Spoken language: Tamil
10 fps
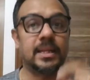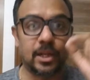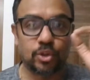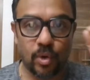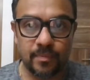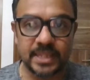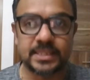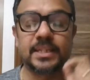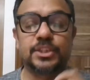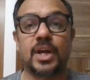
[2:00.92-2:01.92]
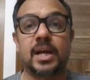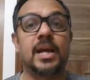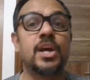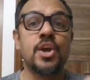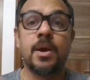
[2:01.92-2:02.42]
அதுல தோல்வியை
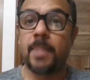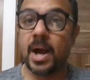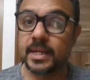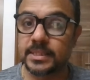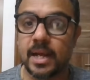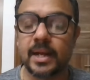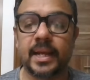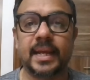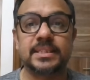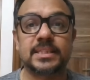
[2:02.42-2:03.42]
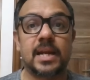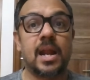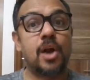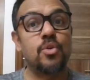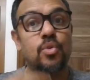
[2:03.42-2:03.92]
சந்திச்சாங்க பாகிஸ்தானுக்கு அகேன்ஸ்டா
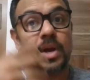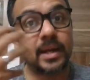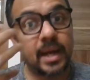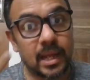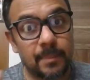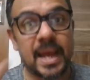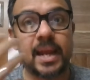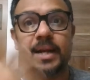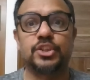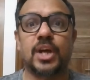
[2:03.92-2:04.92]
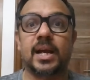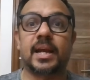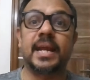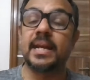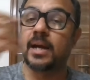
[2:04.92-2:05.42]
நானூறு ரன்களுக்கு மேல அடிச்சாங்க ரெயின்